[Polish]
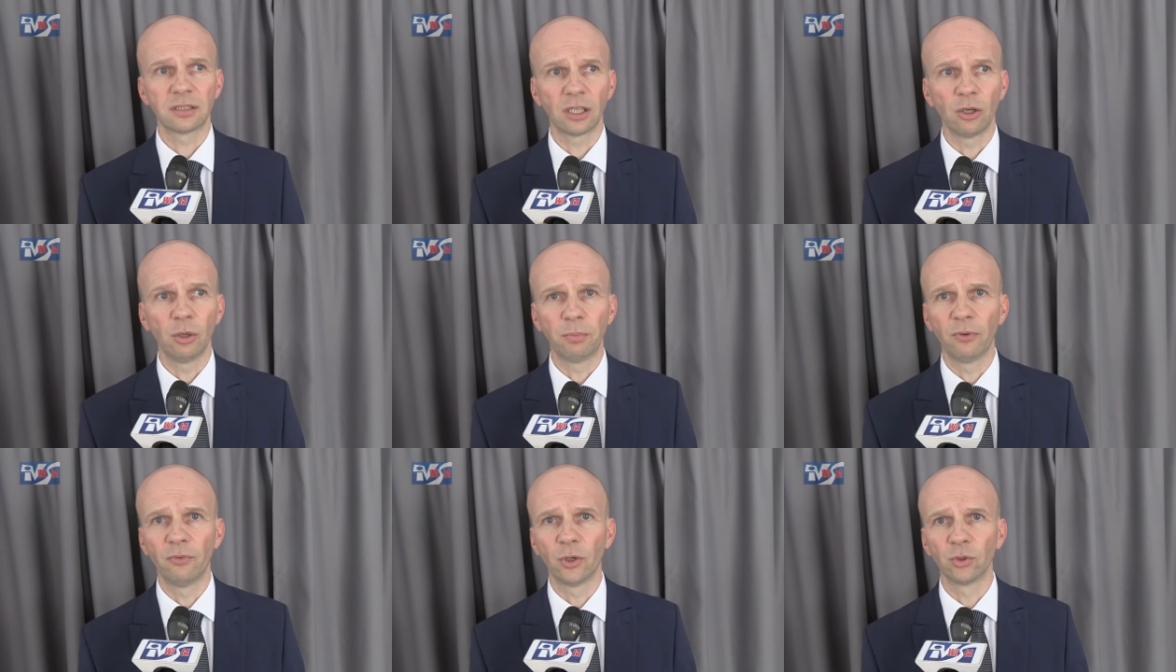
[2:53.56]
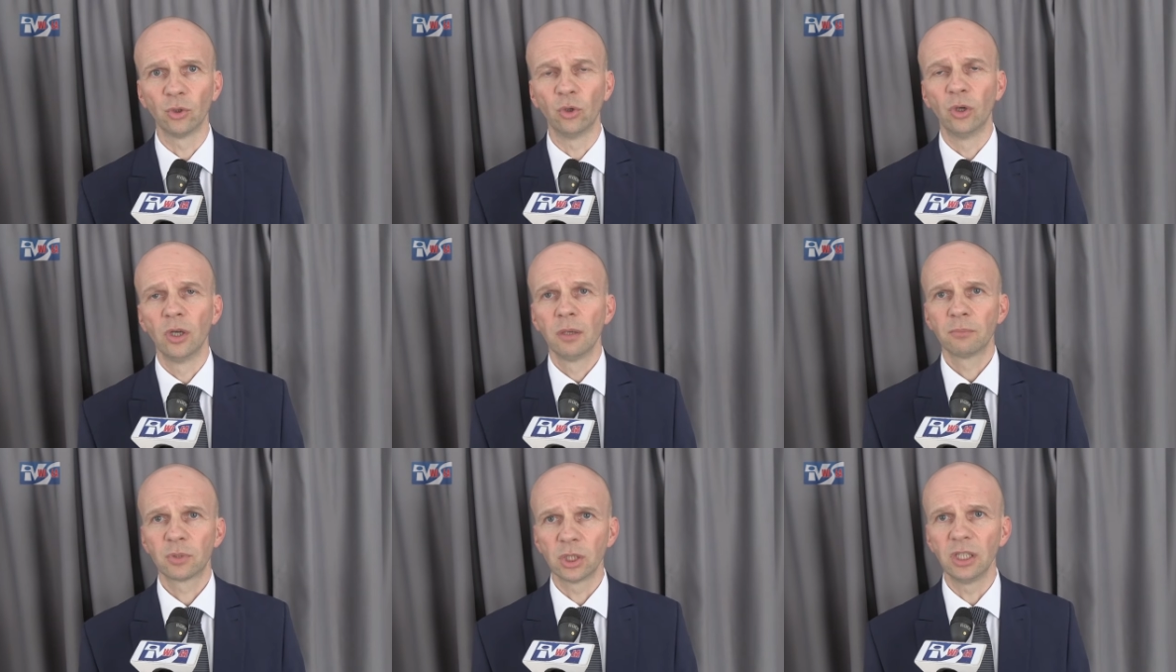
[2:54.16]
z tego powodu
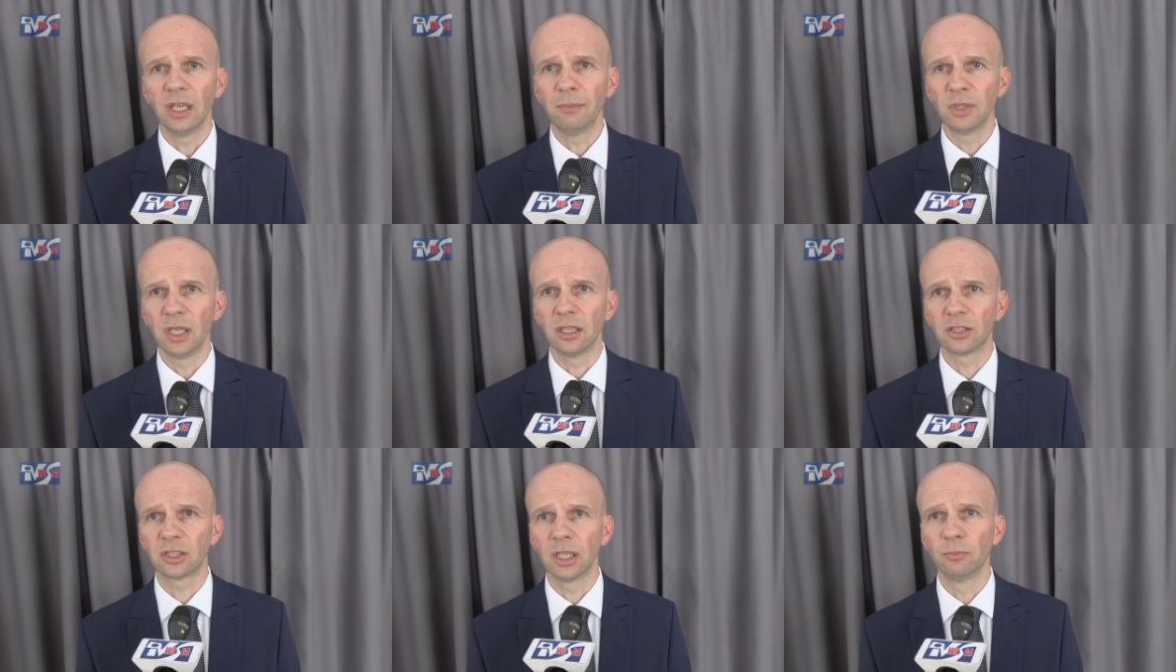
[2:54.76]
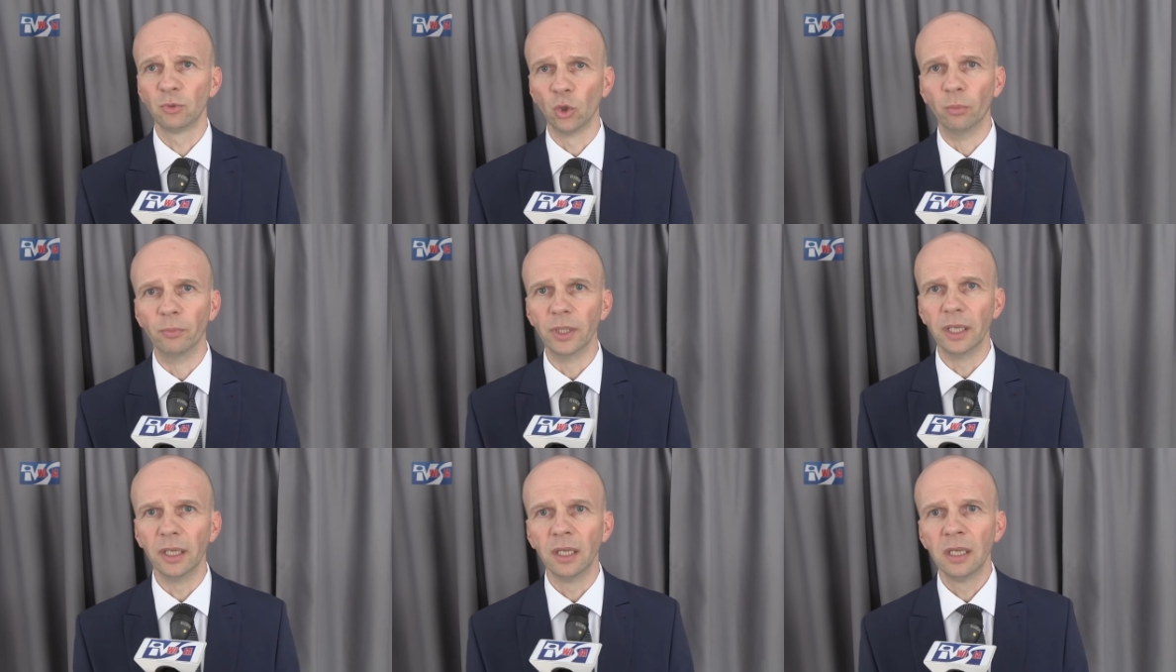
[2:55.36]
przyjemnie, jestem
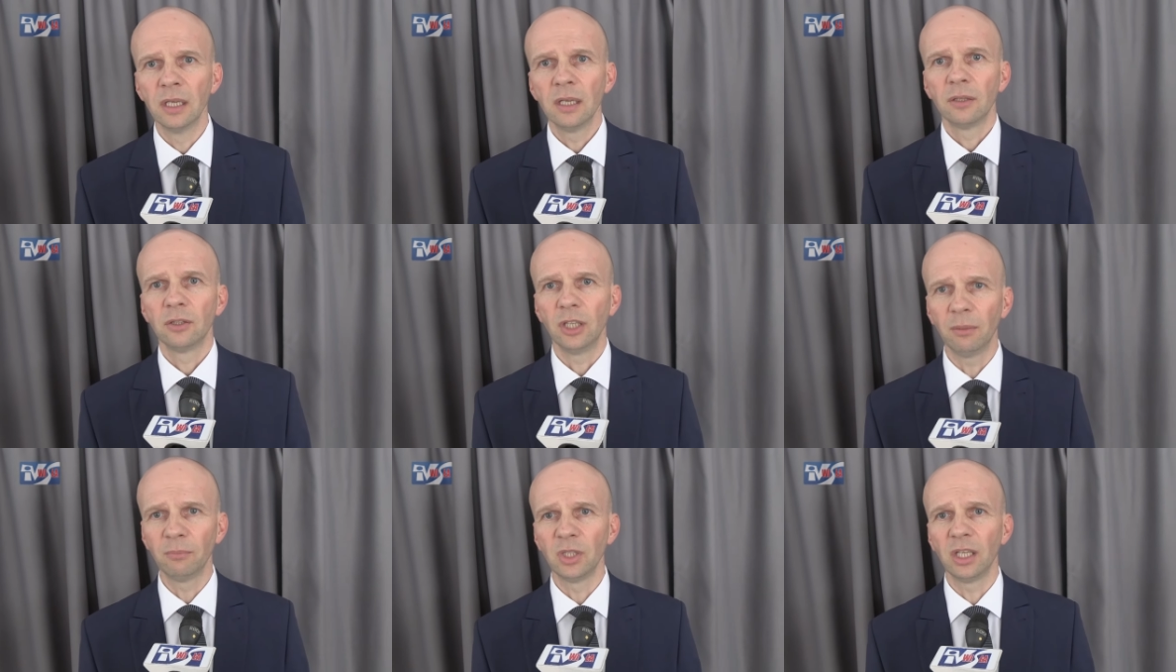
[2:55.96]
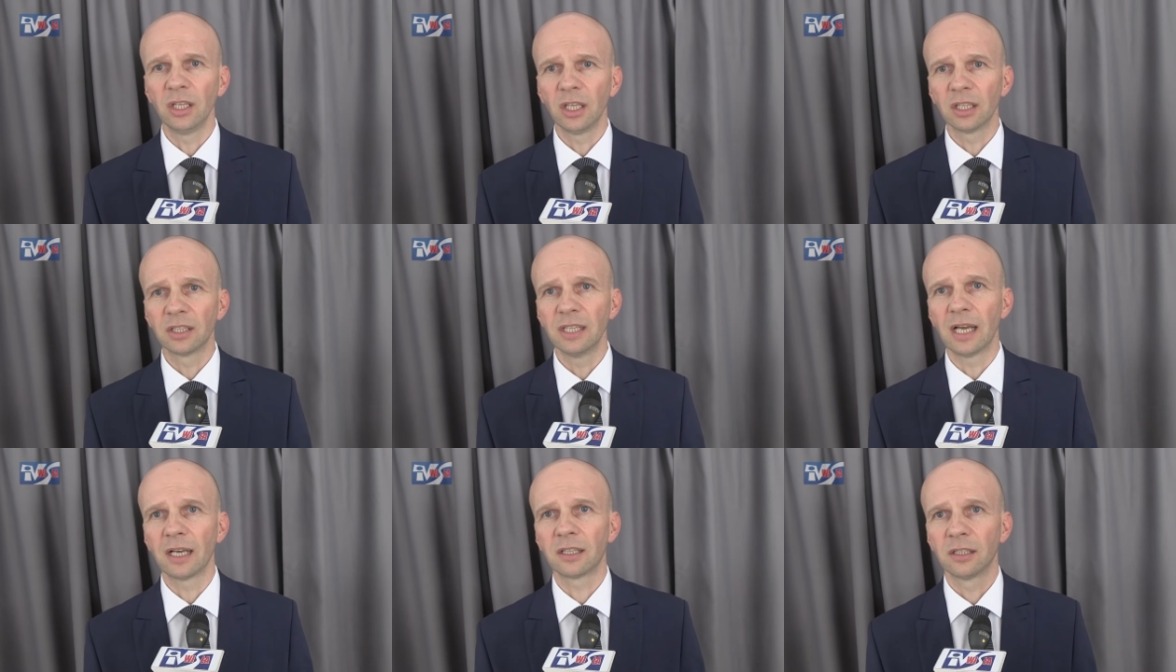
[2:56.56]
dumny. Niemniej
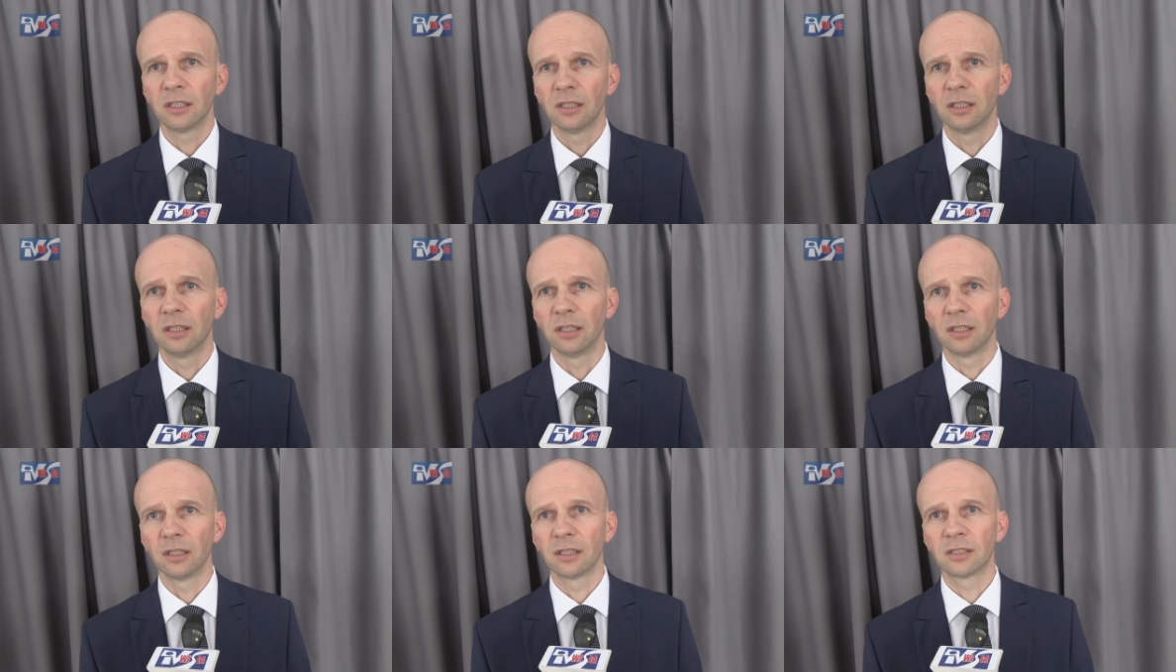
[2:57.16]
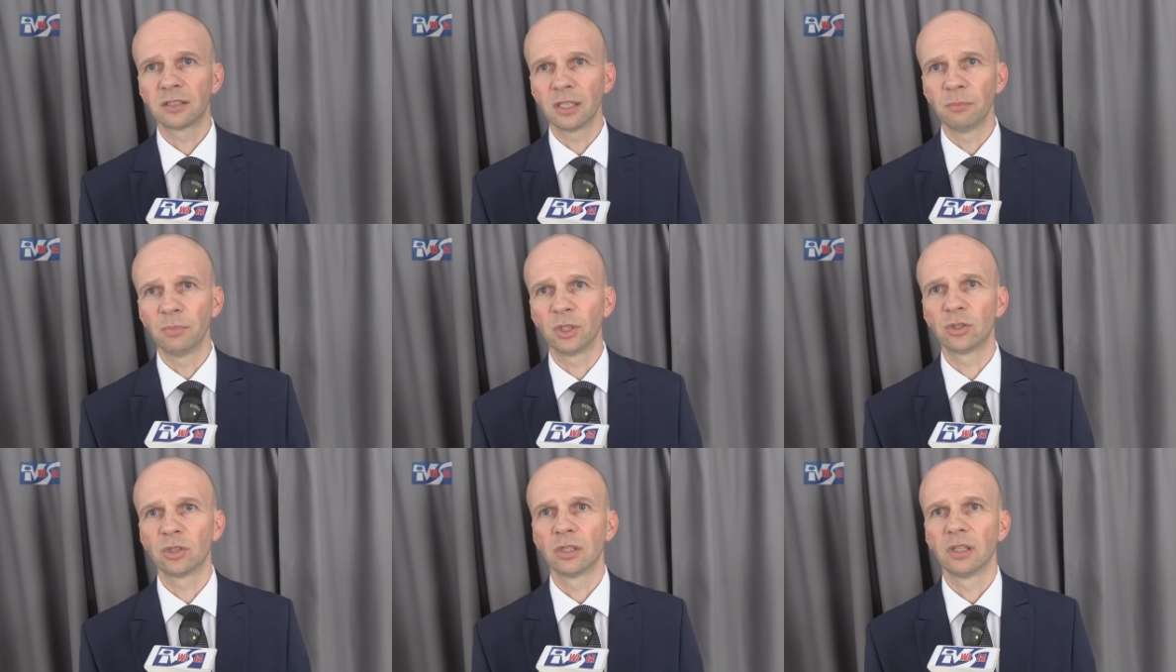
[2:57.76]
jednak y, chcę
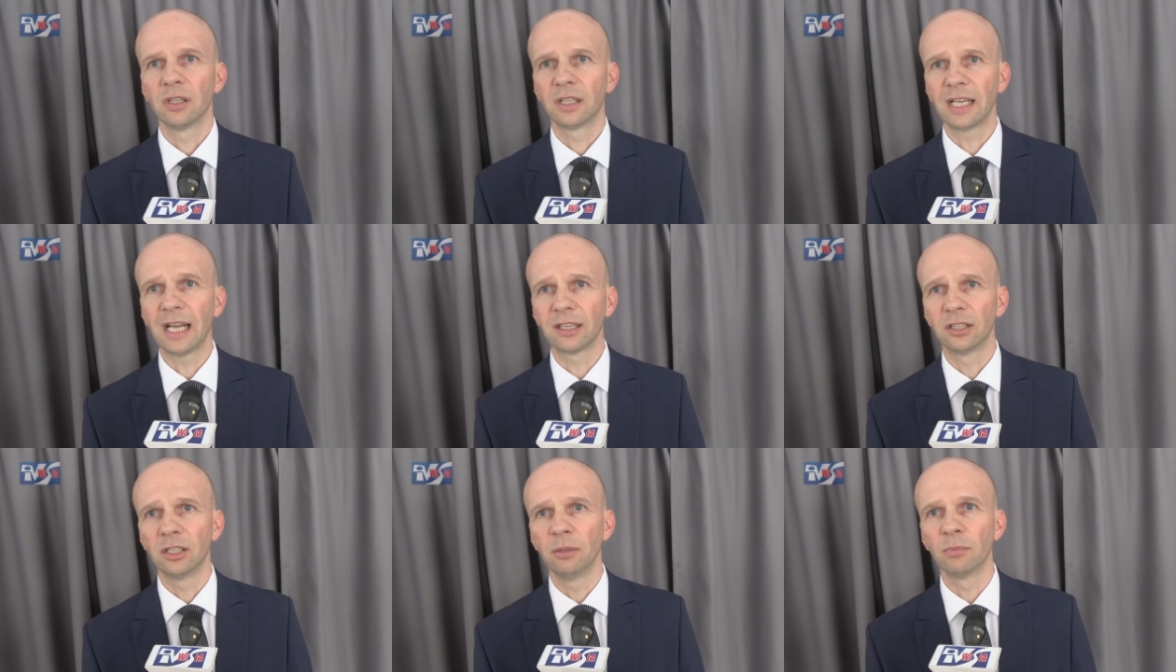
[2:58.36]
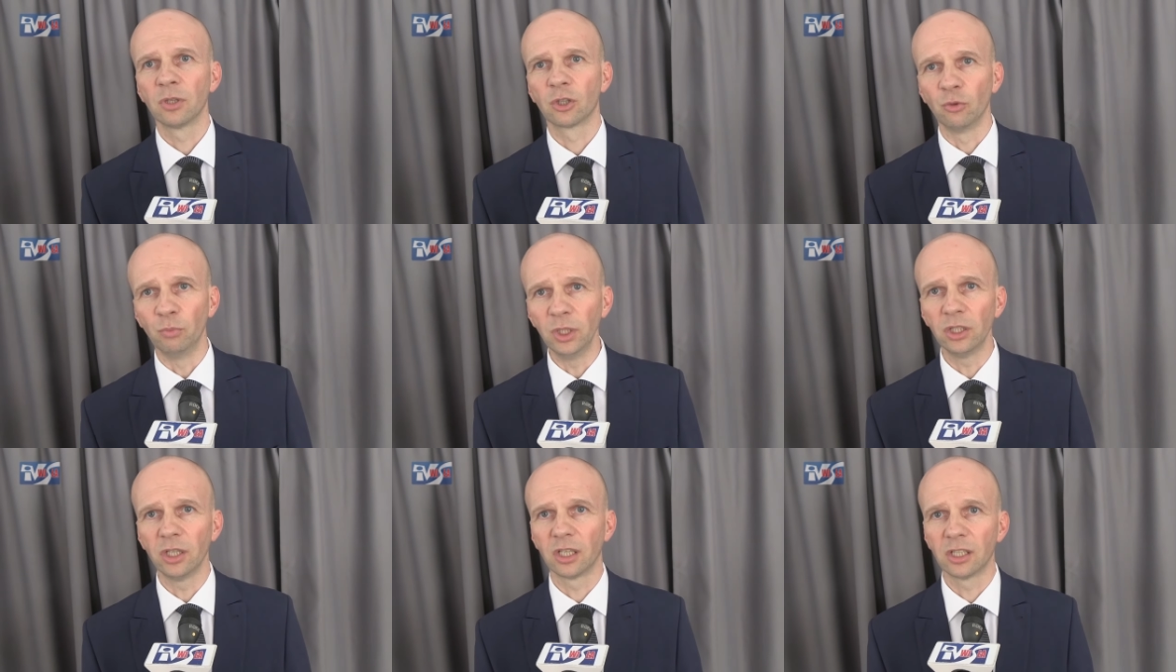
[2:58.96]
być radnym
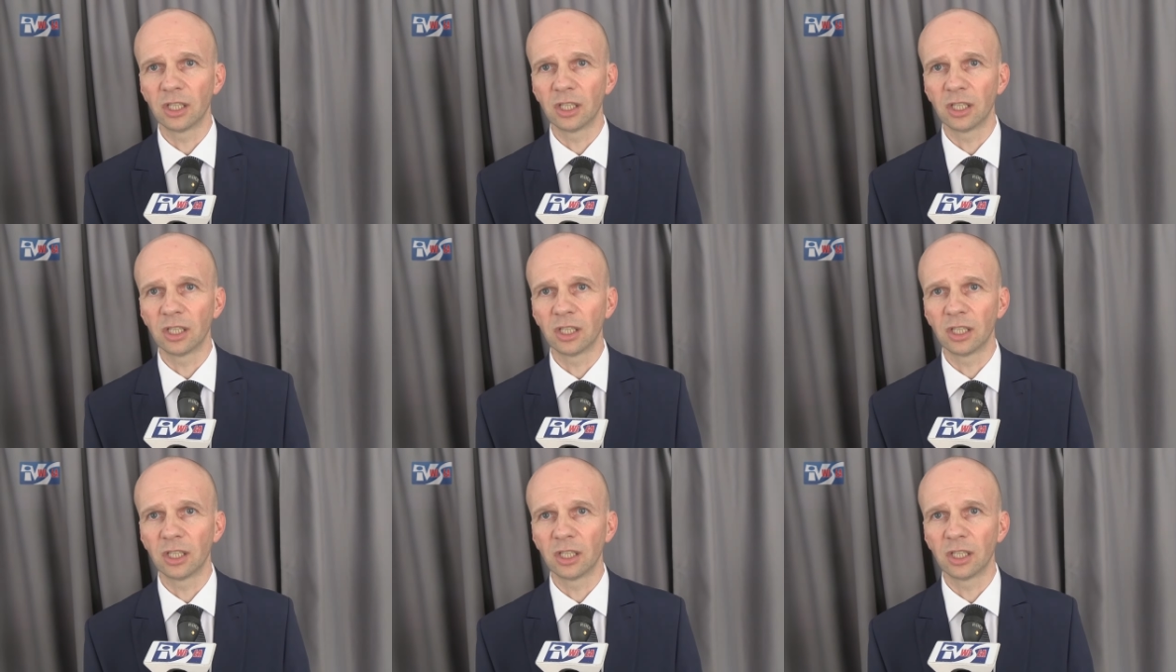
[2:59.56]
gminy